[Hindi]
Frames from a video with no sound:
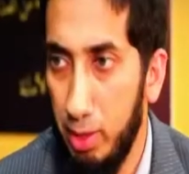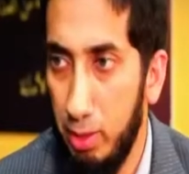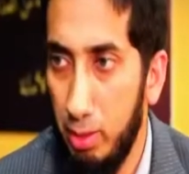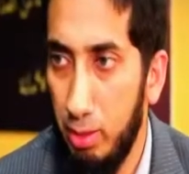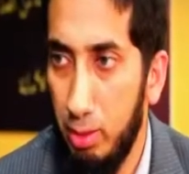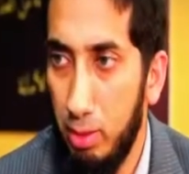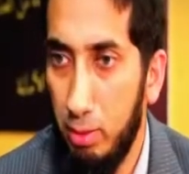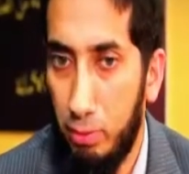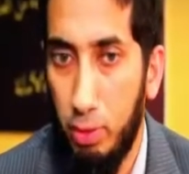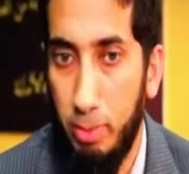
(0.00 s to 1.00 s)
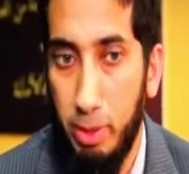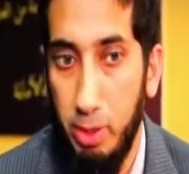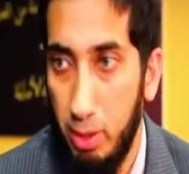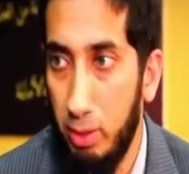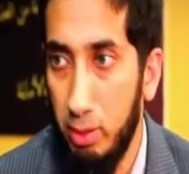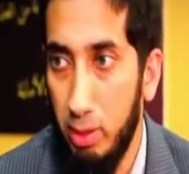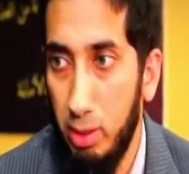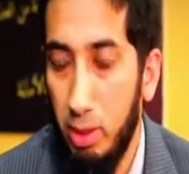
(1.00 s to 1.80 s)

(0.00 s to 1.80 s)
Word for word: स्टडीड फॉर अबाउट अ ईयर